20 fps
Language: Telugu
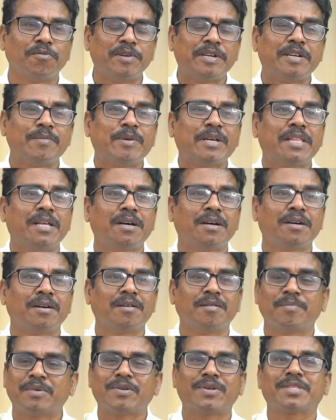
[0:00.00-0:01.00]
వీటి మీద
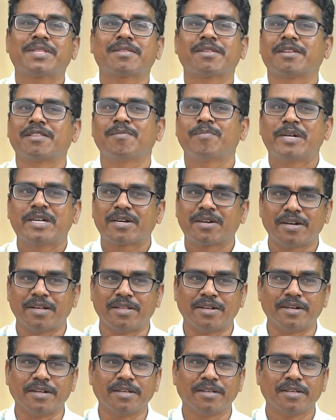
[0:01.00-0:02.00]
మనం అంత శ్రద్ధ
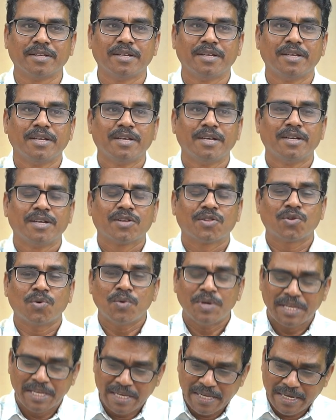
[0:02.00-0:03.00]
పెట్టట్లేదండి సో
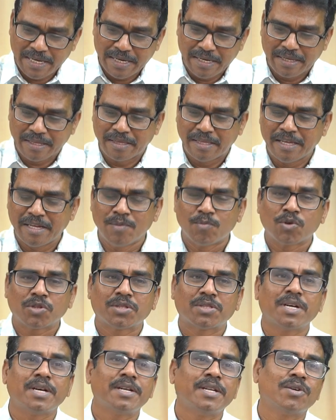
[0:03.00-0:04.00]
ఈ దీని
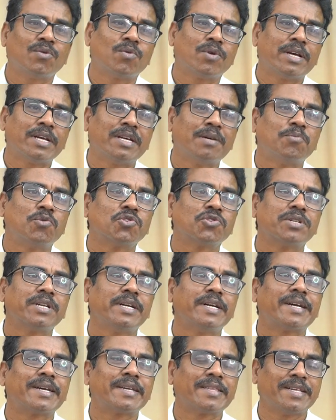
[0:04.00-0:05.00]
మొత్తాన్ని కూడా
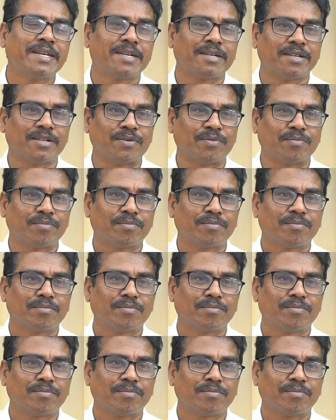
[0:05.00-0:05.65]
ఎమోషనల్ లిటరసీ అంటారు